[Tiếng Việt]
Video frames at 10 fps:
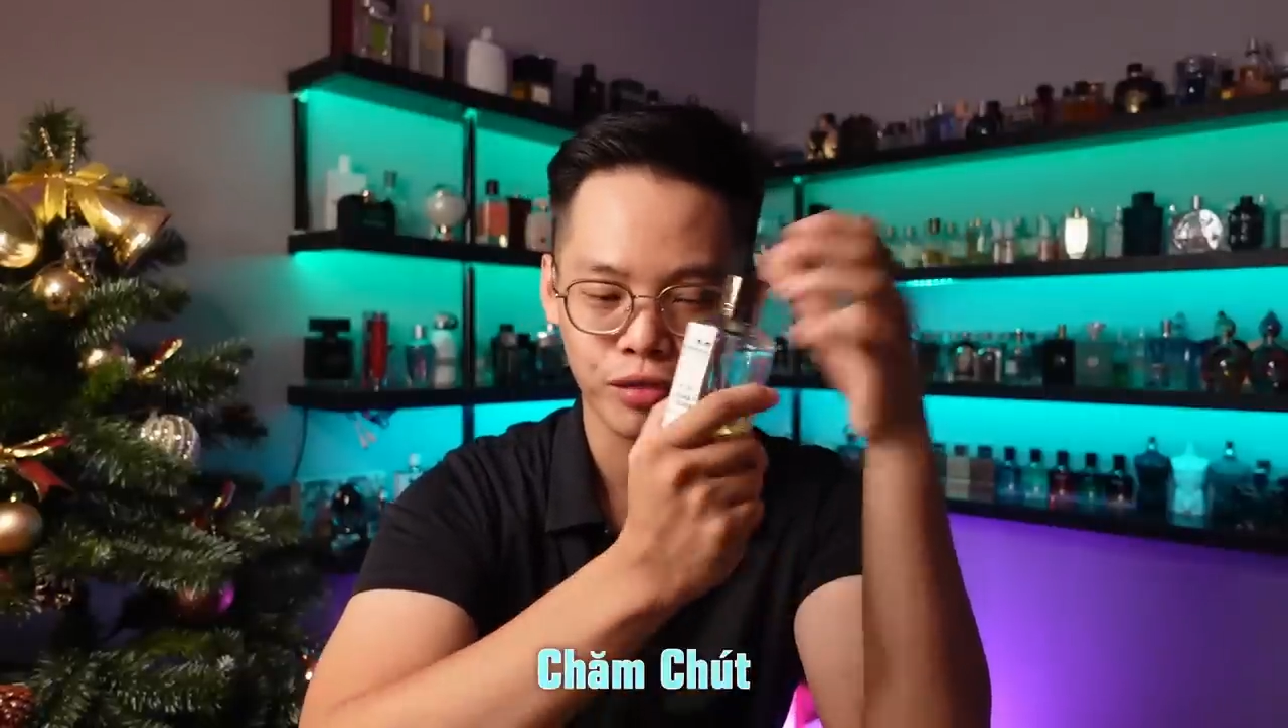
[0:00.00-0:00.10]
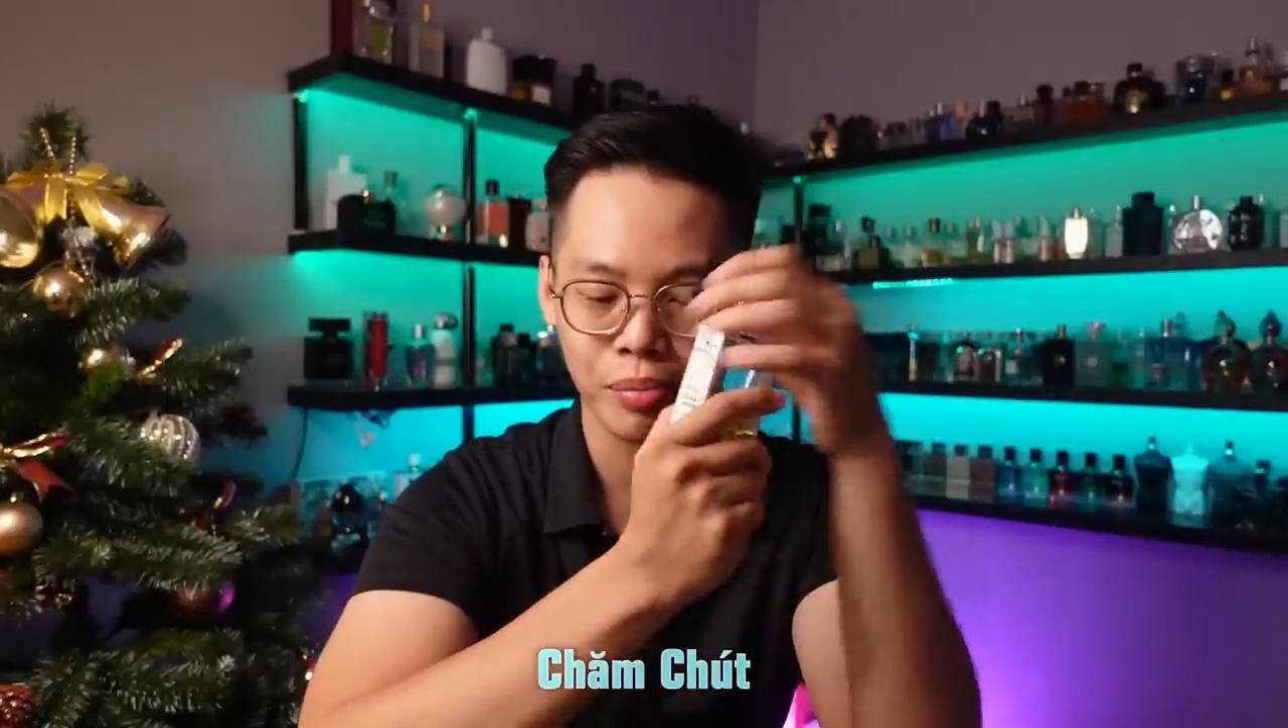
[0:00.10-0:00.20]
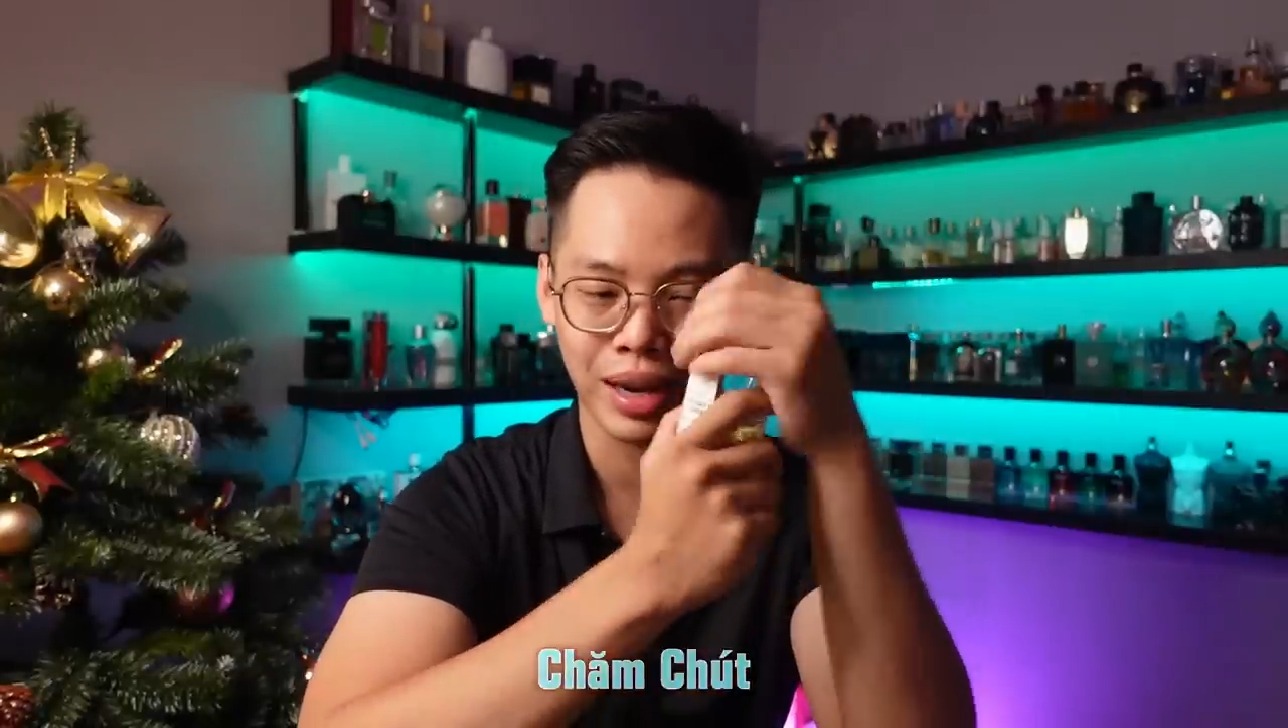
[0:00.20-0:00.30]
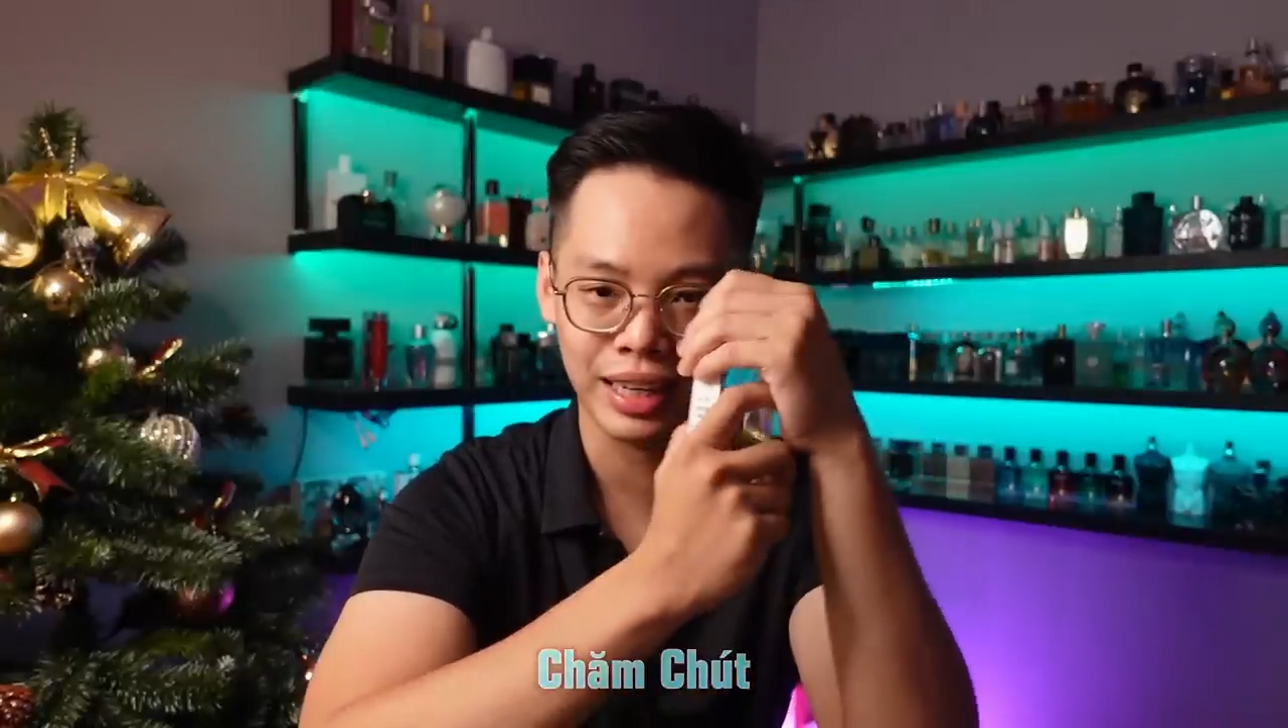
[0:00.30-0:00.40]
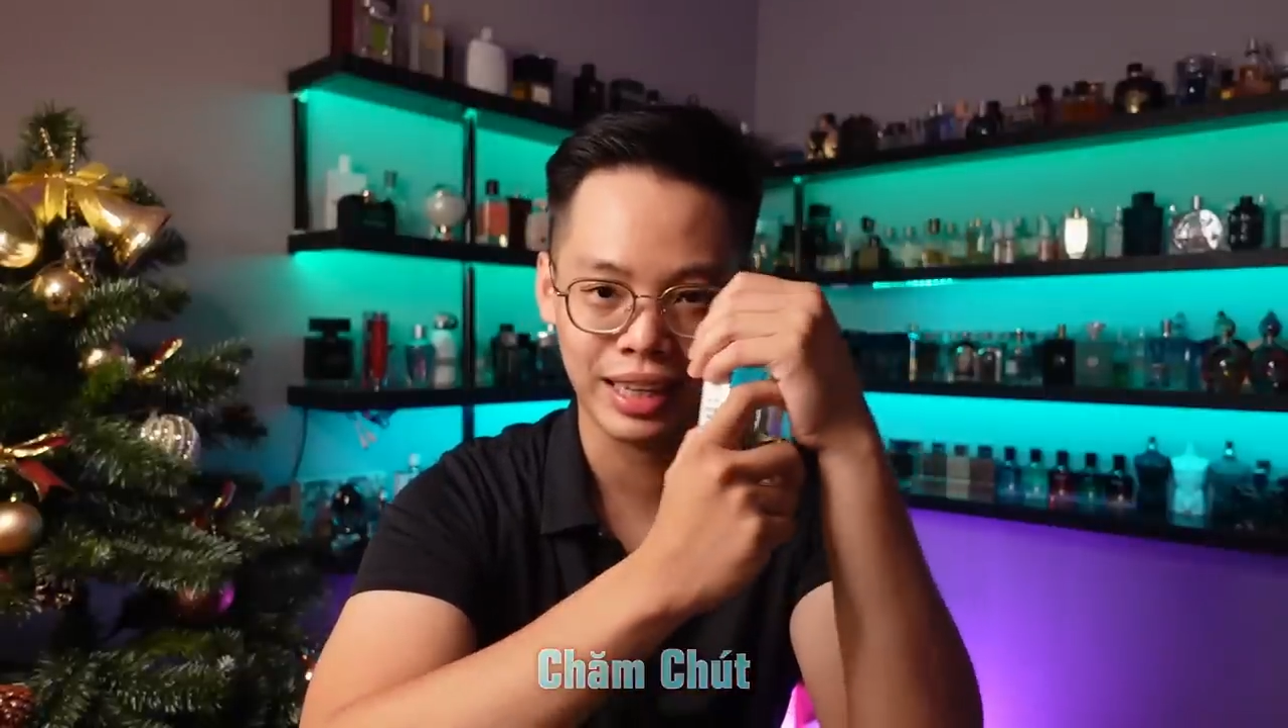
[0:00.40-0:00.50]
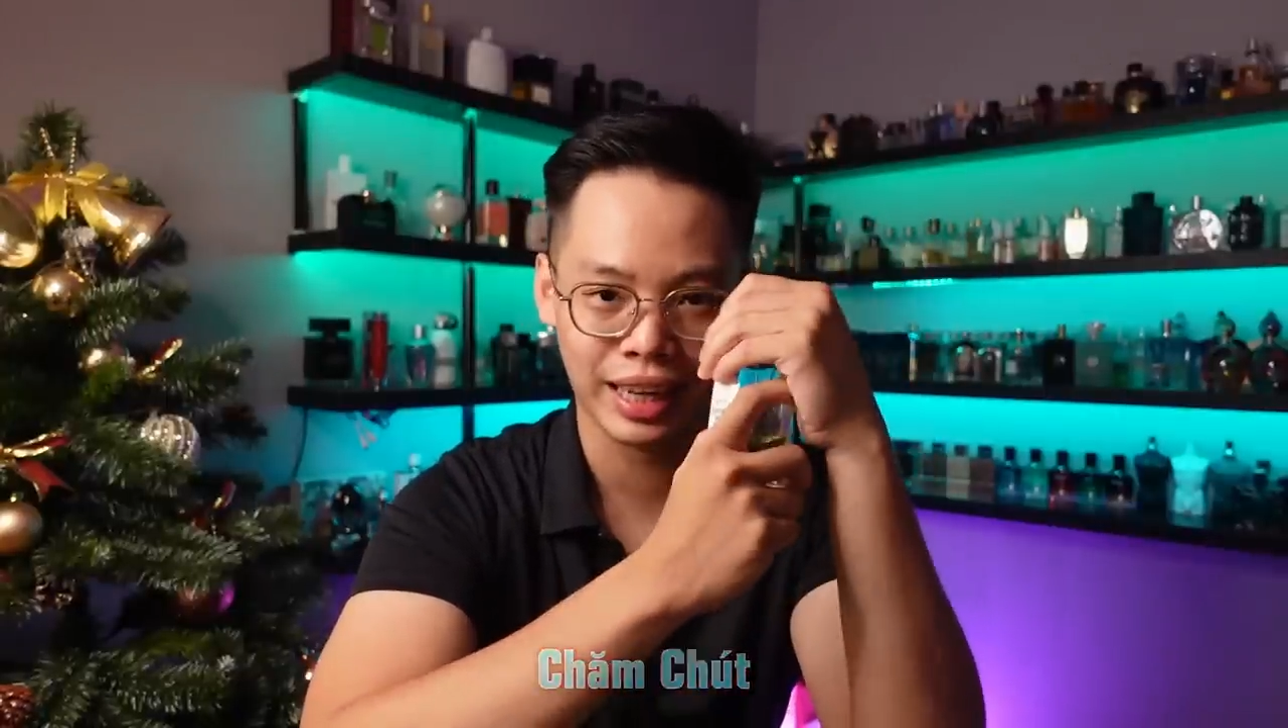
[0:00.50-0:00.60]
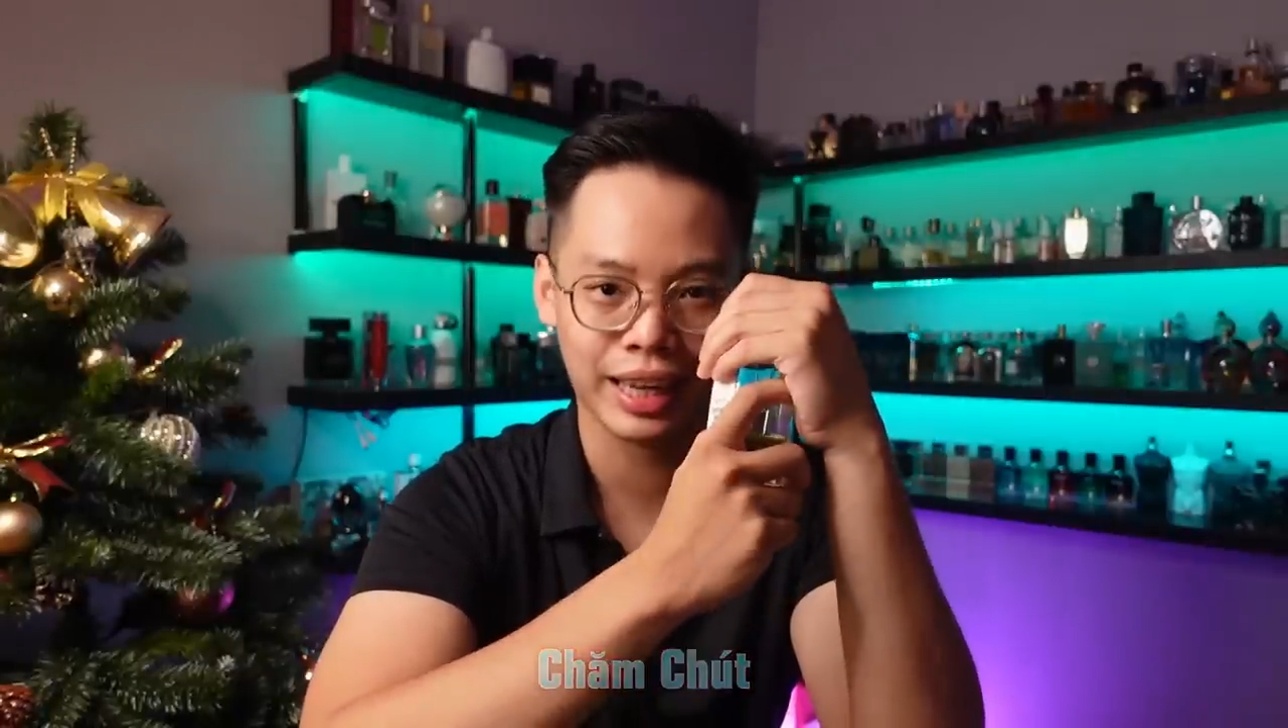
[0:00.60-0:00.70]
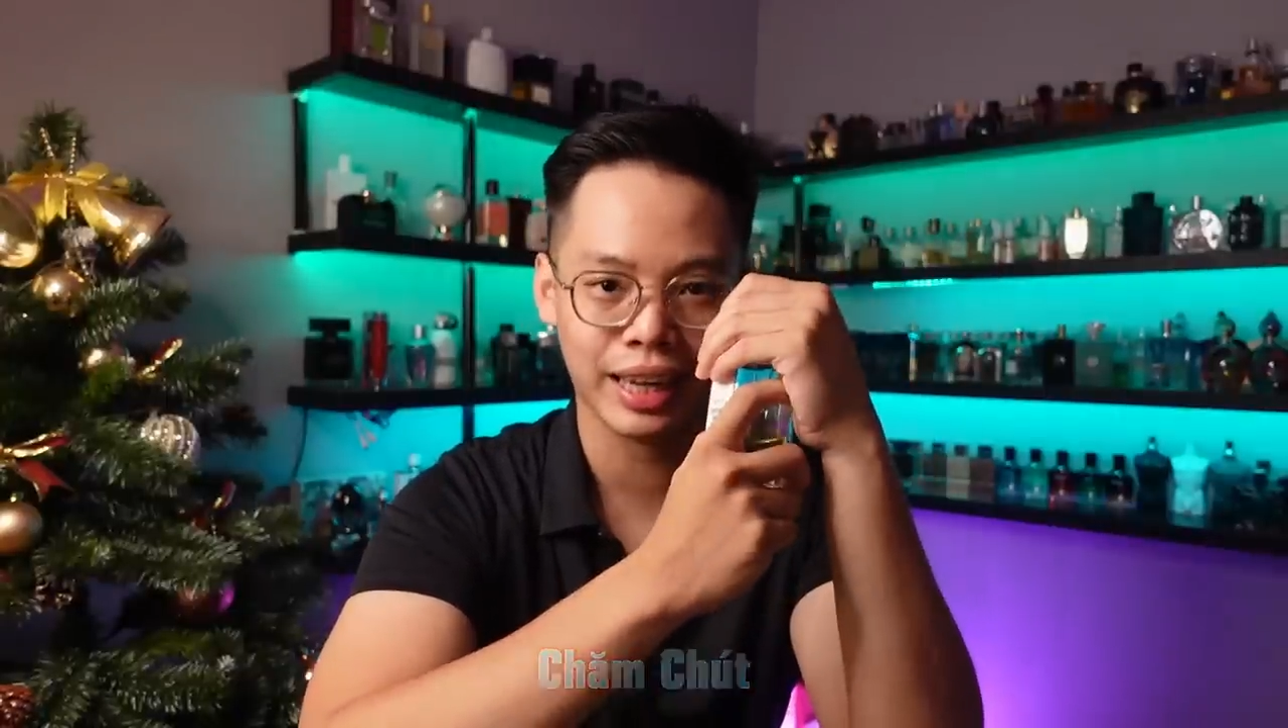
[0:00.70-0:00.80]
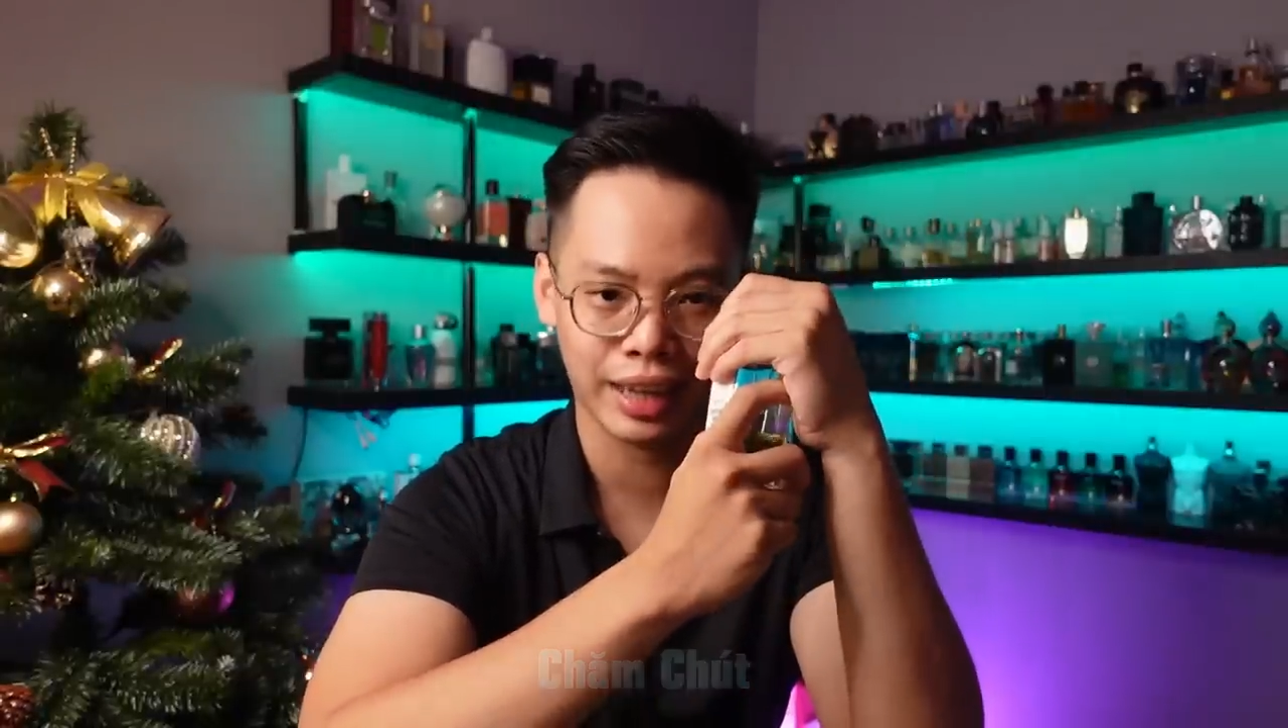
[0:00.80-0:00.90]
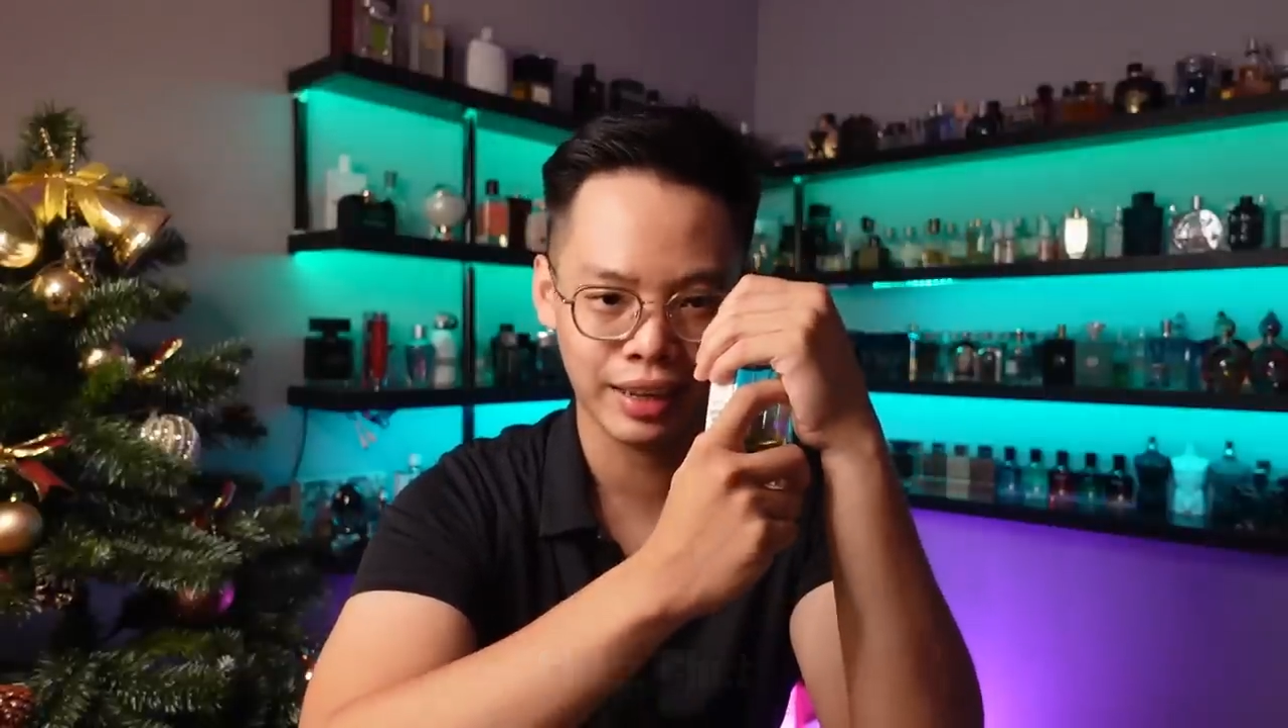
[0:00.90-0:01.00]
phiên bản
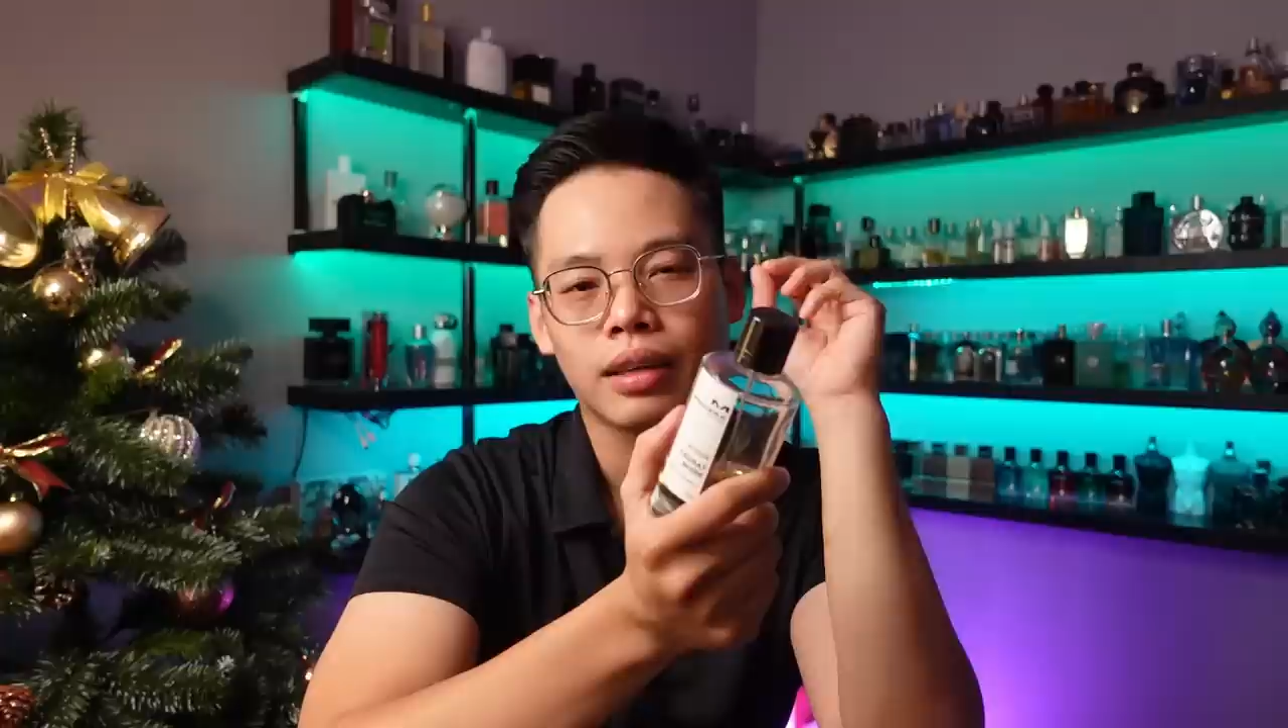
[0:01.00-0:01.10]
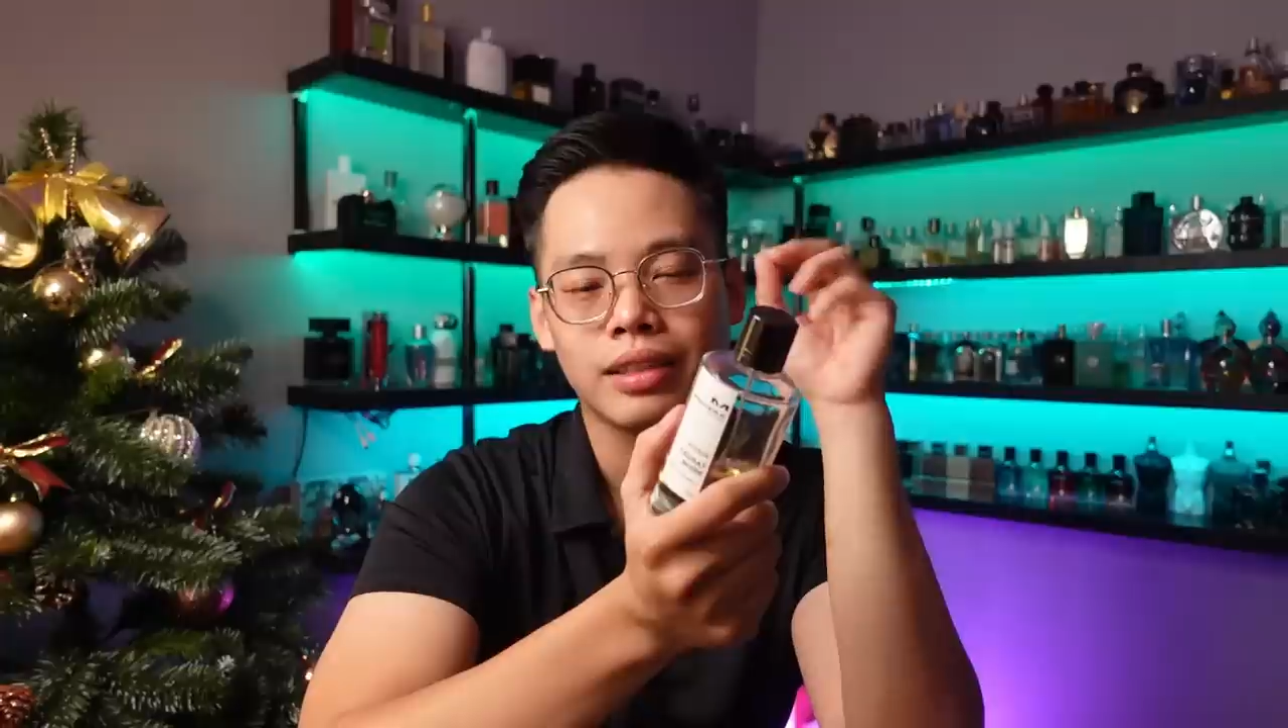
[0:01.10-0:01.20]
Intel này